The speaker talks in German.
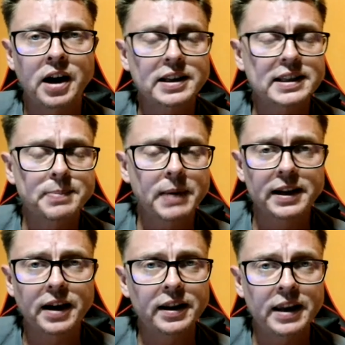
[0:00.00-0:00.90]
Nacht,
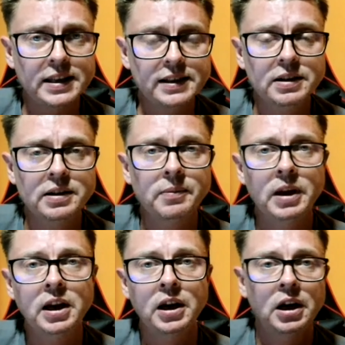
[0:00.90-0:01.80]
zwei, drei
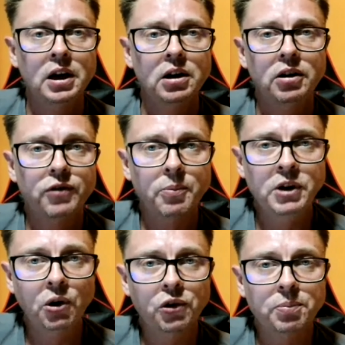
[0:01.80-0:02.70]
Nächte, äh, von
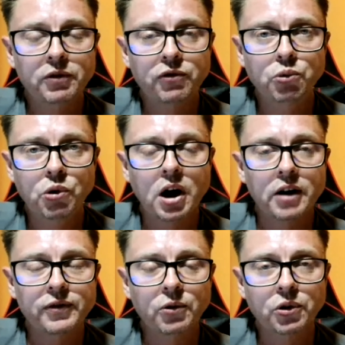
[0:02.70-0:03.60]
mir aus mit
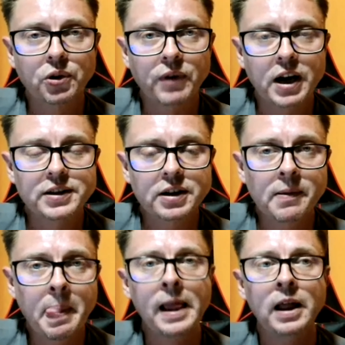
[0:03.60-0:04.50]
Flughafen und so
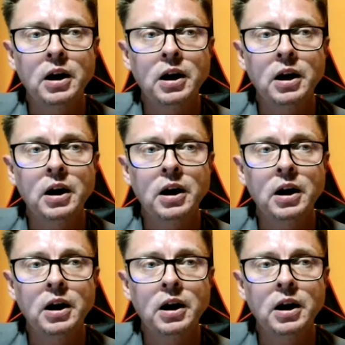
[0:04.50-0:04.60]
weiter.